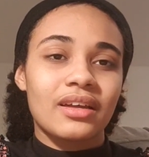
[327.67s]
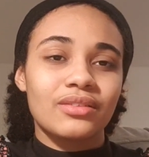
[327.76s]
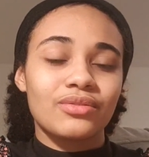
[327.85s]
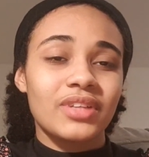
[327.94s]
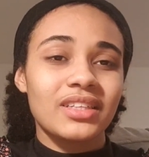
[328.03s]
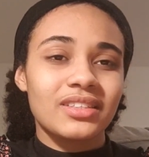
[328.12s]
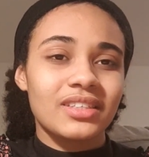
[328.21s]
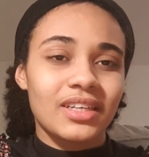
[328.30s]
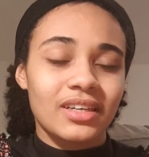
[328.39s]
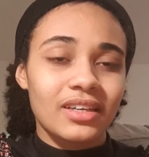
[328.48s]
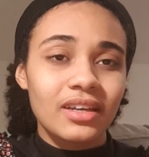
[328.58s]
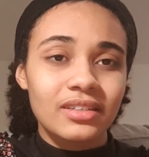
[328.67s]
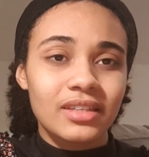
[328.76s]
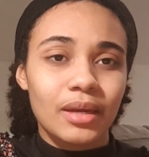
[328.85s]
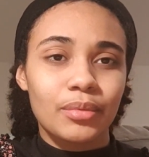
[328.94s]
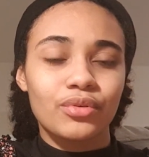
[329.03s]
Du nennst dich ein
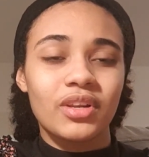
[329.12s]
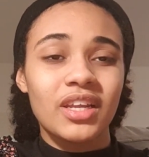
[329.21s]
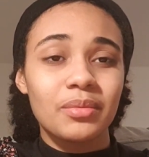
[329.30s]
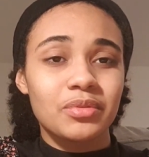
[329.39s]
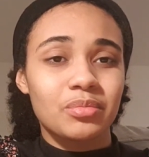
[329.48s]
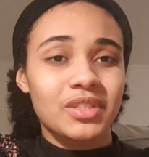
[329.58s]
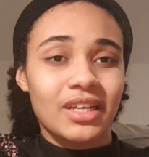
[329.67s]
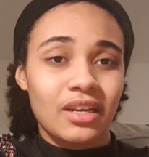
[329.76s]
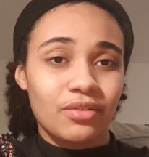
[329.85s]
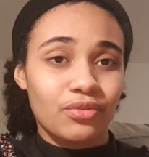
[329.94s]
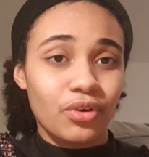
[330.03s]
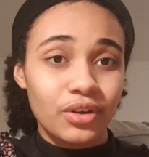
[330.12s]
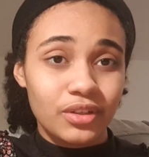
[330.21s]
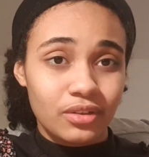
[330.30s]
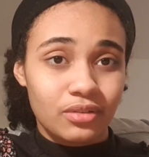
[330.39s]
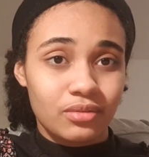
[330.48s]
Christ, aber du lebst mit deiner
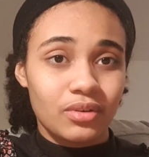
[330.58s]
Freundin